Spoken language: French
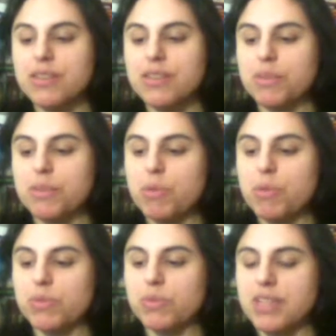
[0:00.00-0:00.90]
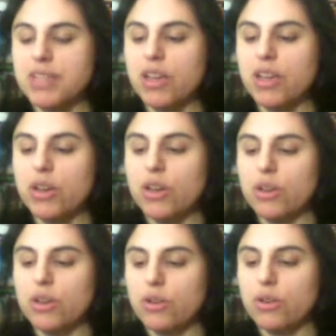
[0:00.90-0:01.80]
c'est le moment où on dit
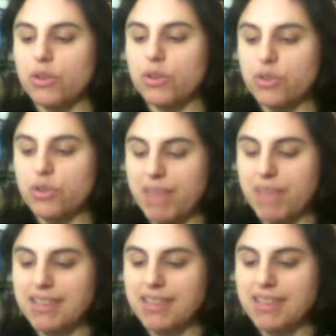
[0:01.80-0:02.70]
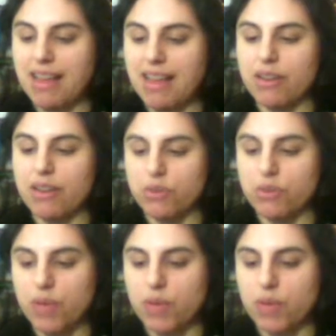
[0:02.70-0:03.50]
le chemin Israël le soir.